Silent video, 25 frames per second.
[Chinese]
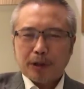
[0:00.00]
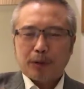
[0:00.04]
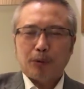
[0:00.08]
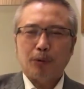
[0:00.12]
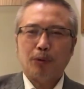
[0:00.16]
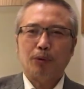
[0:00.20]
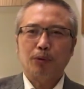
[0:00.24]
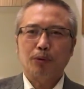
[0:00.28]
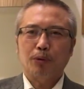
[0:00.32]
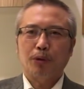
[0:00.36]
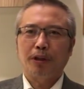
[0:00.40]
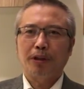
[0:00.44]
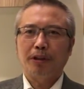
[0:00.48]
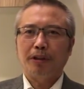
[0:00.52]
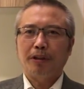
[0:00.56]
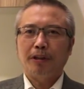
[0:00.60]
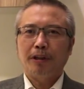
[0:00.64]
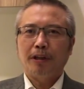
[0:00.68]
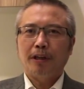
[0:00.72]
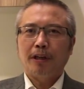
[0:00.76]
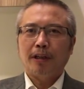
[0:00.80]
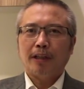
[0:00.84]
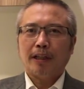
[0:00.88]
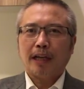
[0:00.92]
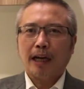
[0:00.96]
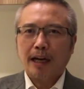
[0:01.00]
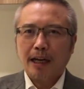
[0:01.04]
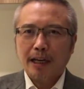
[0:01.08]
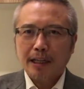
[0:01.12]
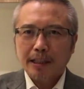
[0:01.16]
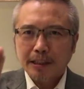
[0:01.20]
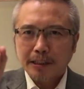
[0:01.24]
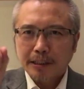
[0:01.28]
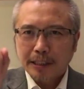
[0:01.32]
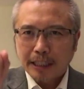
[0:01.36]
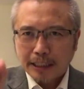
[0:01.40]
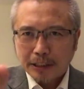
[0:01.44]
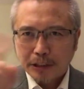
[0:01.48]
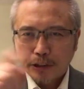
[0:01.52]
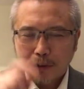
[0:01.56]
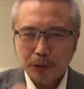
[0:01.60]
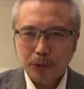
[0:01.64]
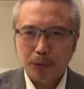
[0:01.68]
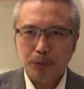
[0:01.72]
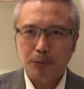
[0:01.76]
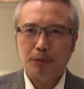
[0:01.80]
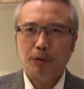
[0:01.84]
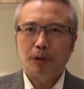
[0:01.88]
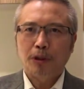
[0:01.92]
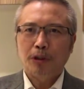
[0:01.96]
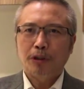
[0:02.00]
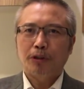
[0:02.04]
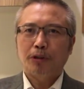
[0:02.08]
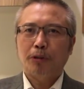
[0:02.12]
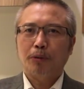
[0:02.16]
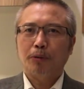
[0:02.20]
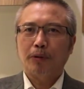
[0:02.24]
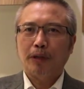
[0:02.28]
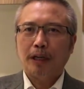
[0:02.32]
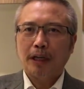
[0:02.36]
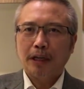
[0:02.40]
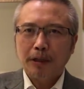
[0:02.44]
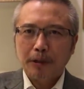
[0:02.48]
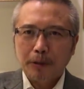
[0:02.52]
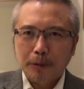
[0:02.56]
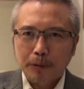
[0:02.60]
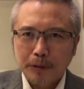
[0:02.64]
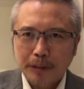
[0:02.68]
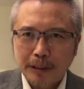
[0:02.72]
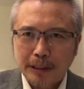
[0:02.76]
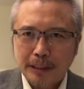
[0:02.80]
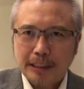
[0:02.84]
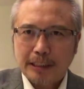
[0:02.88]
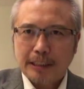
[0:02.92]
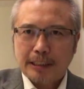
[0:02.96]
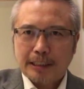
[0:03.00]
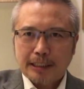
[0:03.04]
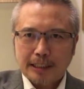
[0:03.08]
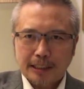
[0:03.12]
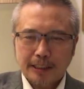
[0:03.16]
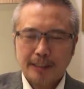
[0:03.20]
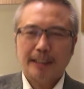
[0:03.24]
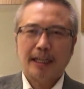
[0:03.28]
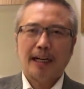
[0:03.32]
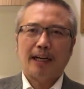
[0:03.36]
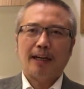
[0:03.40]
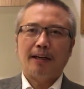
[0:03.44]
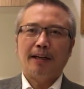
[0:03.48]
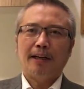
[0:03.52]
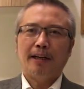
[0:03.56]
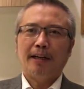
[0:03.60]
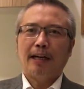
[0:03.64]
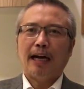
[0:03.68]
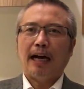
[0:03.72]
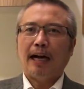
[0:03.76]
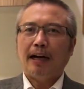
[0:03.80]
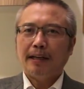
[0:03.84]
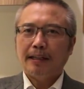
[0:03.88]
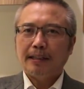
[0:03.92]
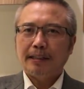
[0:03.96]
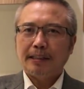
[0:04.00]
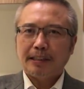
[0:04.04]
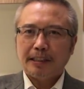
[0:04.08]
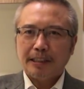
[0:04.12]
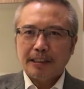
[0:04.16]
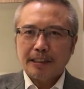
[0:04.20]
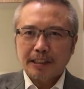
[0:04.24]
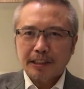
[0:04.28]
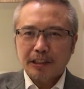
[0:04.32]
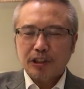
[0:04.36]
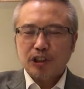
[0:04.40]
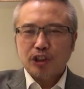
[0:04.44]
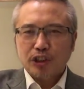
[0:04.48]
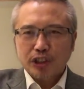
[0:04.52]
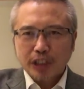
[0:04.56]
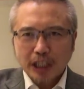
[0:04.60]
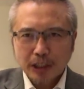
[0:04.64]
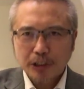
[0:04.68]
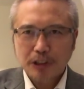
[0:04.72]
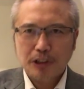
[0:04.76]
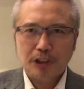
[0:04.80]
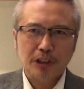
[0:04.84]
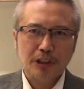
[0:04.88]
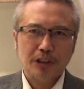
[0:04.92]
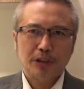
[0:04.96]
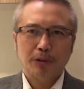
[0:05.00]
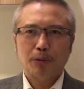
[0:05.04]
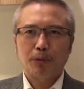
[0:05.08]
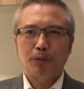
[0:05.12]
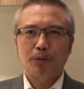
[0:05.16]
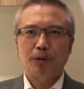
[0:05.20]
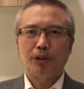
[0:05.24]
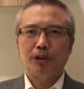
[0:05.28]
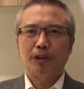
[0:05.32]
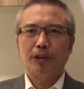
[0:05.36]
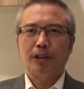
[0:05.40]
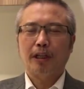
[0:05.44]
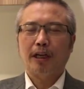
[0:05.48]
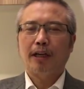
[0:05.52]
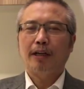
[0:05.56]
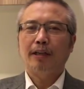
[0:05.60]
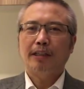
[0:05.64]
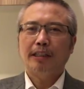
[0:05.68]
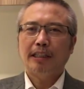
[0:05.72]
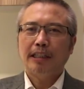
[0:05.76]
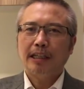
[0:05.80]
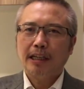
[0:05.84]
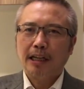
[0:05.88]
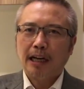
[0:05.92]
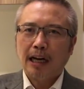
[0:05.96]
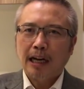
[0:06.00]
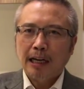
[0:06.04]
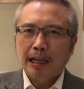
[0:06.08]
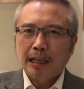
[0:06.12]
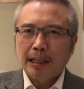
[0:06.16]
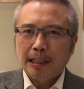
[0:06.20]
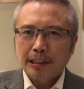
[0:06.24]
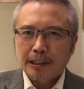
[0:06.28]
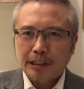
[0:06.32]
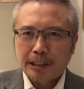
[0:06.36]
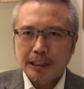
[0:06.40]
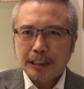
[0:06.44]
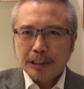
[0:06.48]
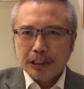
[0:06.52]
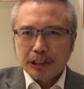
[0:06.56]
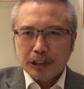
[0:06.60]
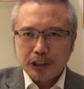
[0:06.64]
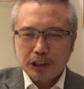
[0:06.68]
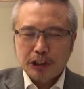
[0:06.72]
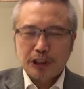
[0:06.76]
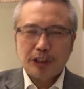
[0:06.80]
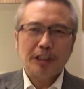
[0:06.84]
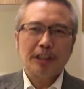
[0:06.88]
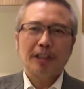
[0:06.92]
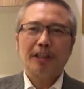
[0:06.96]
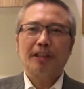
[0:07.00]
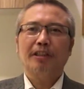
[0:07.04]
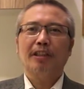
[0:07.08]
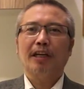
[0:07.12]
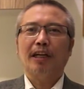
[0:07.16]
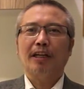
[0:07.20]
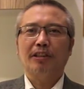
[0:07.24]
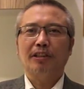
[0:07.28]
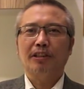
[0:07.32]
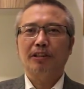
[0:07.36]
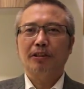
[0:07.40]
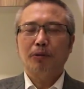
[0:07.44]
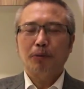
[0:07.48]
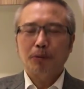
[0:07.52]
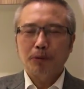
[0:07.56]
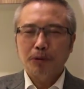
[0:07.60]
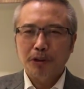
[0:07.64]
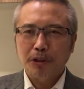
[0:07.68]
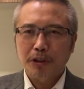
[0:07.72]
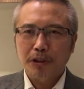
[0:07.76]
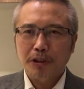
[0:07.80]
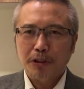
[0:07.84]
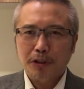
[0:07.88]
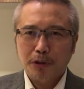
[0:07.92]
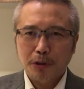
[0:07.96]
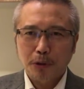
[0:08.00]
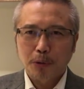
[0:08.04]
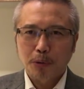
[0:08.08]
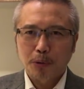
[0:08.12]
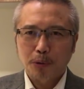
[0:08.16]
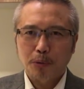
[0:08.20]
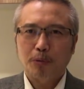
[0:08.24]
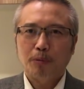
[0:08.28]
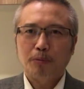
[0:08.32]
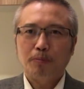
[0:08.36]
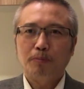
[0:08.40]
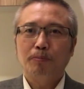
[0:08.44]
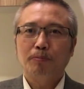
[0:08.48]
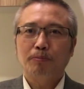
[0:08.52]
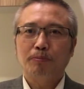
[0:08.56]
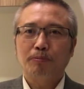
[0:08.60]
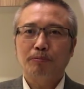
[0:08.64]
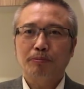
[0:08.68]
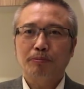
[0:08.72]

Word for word: 到农村，他的年收入就能够抵得上啊一个上市公司的一个顶级的上市公司的收入，